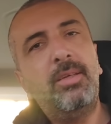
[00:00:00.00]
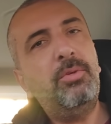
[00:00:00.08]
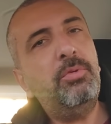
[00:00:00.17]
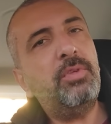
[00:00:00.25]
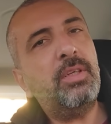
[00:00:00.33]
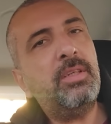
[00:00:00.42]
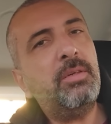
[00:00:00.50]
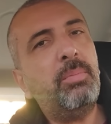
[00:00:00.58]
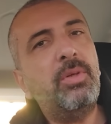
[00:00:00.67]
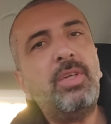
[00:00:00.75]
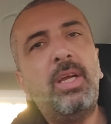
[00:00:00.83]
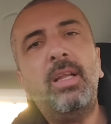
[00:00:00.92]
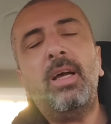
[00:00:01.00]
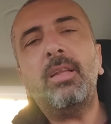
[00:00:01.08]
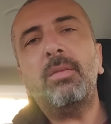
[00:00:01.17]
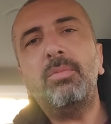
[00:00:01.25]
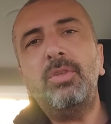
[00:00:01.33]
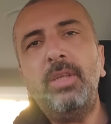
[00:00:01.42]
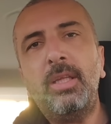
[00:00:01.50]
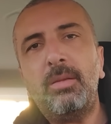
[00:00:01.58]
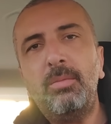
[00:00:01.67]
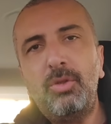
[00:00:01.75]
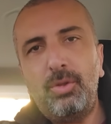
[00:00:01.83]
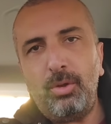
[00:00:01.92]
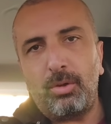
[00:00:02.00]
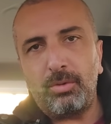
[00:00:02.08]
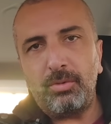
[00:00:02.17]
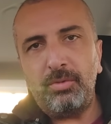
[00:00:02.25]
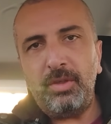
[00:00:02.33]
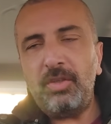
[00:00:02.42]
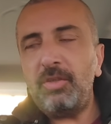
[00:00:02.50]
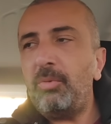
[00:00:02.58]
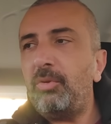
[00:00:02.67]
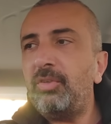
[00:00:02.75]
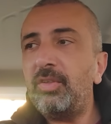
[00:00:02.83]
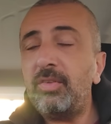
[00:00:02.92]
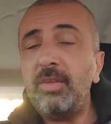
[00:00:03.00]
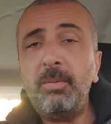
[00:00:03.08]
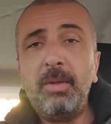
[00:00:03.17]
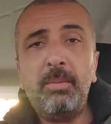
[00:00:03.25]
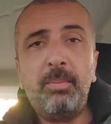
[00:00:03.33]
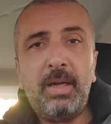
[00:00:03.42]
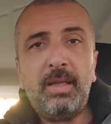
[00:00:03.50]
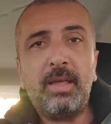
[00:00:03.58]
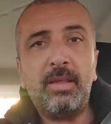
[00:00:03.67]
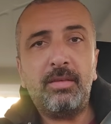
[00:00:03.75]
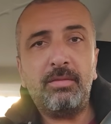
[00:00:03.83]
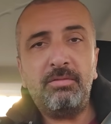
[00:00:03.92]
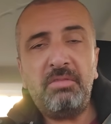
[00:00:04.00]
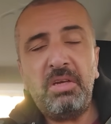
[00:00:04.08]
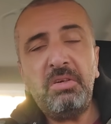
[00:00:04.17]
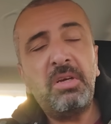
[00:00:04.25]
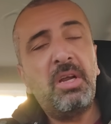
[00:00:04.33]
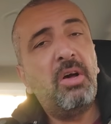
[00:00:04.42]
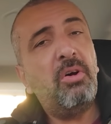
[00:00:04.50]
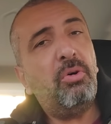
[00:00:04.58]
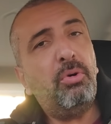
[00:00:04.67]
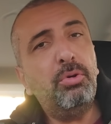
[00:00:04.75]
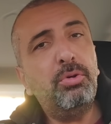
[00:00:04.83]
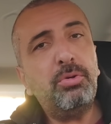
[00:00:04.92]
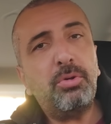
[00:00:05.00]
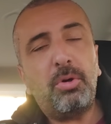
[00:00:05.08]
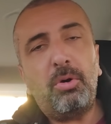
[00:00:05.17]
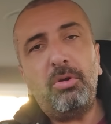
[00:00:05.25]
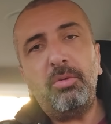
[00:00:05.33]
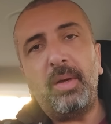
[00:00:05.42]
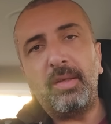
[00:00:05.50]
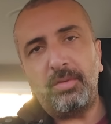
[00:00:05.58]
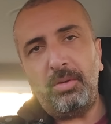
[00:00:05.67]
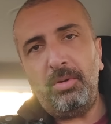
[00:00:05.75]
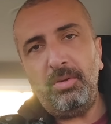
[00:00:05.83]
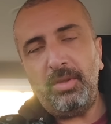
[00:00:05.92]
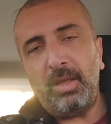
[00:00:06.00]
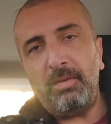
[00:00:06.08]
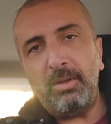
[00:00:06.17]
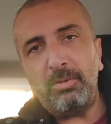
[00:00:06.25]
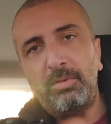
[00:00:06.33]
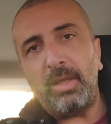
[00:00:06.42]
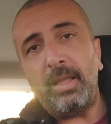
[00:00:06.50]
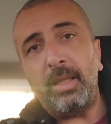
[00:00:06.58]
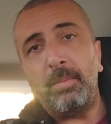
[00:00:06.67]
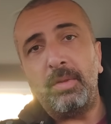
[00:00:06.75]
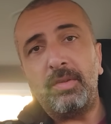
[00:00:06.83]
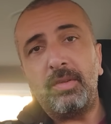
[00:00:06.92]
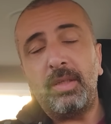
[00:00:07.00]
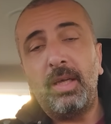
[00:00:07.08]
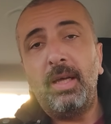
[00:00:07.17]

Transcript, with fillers: %45, 50, 60, 70 yok. Seçim öncesinde benim beklentim var. Olur olmaz ÖTV düzenlemesi.